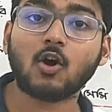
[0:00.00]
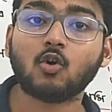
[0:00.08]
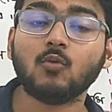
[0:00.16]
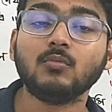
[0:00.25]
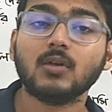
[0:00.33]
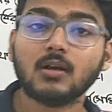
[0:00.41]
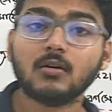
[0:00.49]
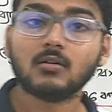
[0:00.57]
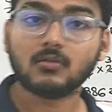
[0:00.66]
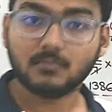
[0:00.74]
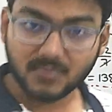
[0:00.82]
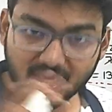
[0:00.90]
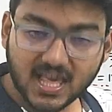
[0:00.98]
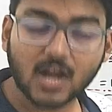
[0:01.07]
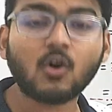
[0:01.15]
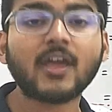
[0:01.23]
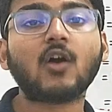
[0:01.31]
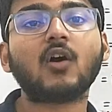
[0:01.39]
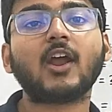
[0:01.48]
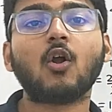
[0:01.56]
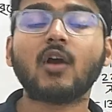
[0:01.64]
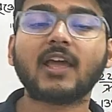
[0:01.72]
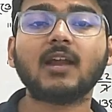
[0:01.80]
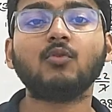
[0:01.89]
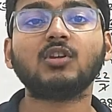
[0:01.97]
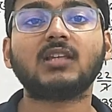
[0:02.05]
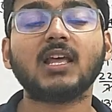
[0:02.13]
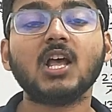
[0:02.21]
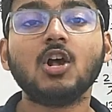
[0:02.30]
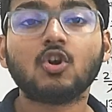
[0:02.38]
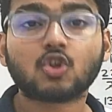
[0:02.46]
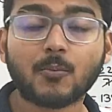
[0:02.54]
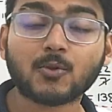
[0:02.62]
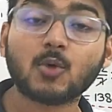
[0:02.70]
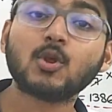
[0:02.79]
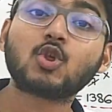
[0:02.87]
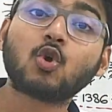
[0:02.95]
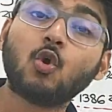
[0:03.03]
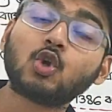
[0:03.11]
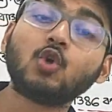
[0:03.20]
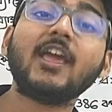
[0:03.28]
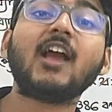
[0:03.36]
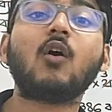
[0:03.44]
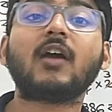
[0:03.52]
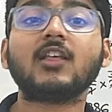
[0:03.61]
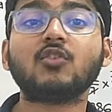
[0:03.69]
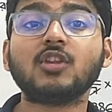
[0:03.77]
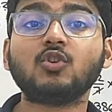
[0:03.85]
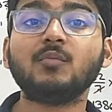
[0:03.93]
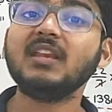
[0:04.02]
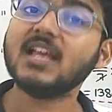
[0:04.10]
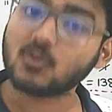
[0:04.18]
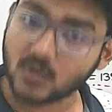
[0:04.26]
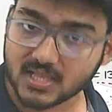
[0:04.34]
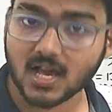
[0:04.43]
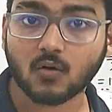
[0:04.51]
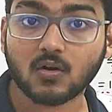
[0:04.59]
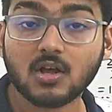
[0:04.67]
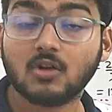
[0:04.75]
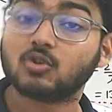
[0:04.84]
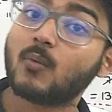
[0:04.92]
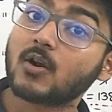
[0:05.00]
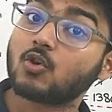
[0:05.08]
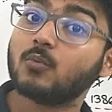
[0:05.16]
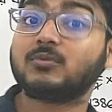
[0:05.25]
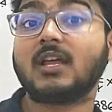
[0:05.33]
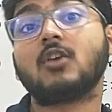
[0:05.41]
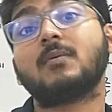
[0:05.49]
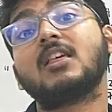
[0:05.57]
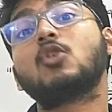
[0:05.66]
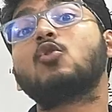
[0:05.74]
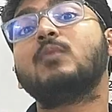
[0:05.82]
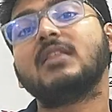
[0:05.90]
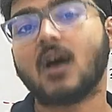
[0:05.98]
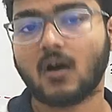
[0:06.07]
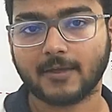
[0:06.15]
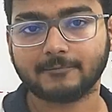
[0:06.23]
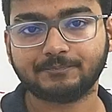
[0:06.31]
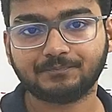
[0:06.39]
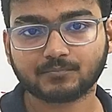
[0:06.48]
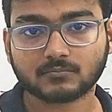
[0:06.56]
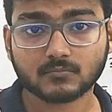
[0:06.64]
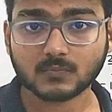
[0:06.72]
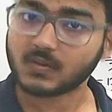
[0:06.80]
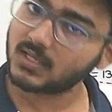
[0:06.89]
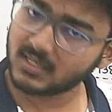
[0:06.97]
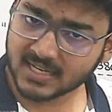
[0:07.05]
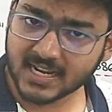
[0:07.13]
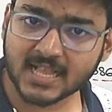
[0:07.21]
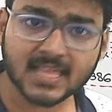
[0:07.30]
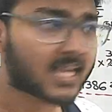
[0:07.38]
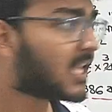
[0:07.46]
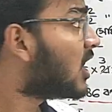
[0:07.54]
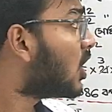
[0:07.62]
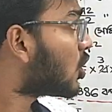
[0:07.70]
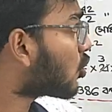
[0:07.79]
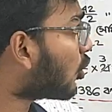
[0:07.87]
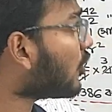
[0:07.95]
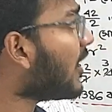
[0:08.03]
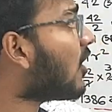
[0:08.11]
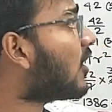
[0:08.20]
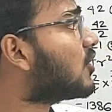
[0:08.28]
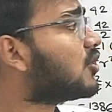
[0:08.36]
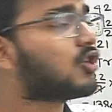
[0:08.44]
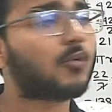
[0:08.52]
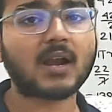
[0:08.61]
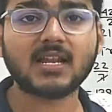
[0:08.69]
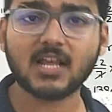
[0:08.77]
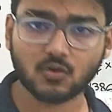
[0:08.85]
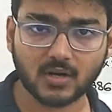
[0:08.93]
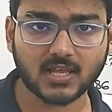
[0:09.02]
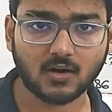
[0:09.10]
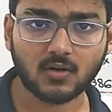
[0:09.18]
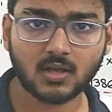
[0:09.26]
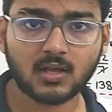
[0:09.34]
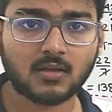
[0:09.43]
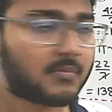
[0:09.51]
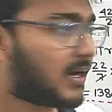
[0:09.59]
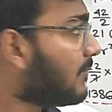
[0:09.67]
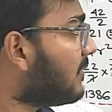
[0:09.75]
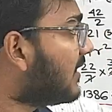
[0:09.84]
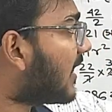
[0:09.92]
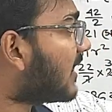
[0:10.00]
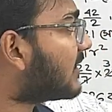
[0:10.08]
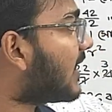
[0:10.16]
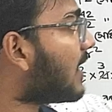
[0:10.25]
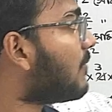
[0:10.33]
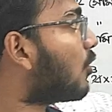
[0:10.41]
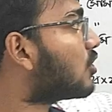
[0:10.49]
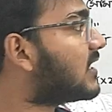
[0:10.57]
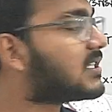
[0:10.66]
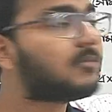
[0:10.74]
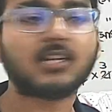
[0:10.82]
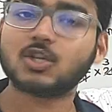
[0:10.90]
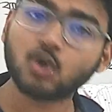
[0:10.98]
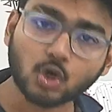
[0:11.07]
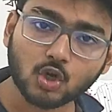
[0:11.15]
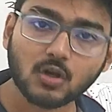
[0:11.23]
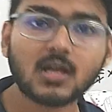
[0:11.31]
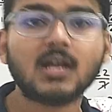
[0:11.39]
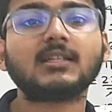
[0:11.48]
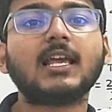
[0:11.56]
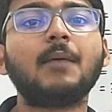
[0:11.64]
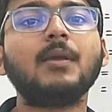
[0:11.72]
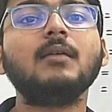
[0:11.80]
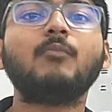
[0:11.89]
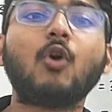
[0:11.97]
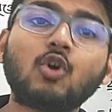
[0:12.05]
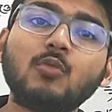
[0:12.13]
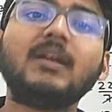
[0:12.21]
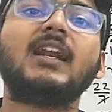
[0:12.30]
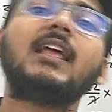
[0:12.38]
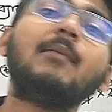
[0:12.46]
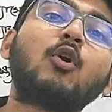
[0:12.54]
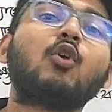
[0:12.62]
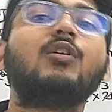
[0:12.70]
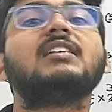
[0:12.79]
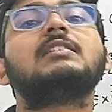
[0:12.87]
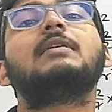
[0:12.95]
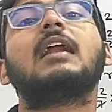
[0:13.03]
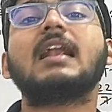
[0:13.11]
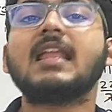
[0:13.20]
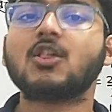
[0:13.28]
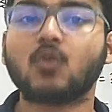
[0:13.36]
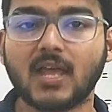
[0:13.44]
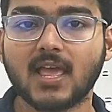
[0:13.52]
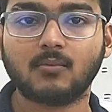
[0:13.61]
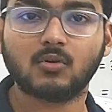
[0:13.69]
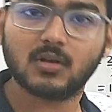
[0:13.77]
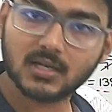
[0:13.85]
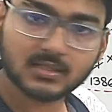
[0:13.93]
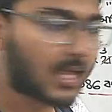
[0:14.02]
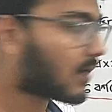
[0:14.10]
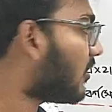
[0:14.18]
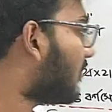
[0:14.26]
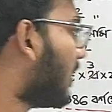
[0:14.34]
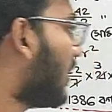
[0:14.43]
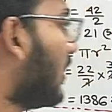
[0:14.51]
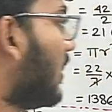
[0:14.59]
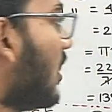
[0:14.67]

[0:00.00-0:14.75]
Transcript: এইরকম মেশানো এককের অঙ্কের মধ্যে সবসময় ছোট এককে যদি তুমি নিয়ে চলে যাও তোমার সব থেকে বেশি সুবিধা হয় ঠিক আছে ছোট এককে যদি তোমরা নিয়ে চলে যাও মানে মিটারের থেকে বড় ডেসিমিটার ছোট তাই আমি বর্গ মিটারকে বর্গ ডেসিমিটারে নিয়ে চলে যাব দেখো এবার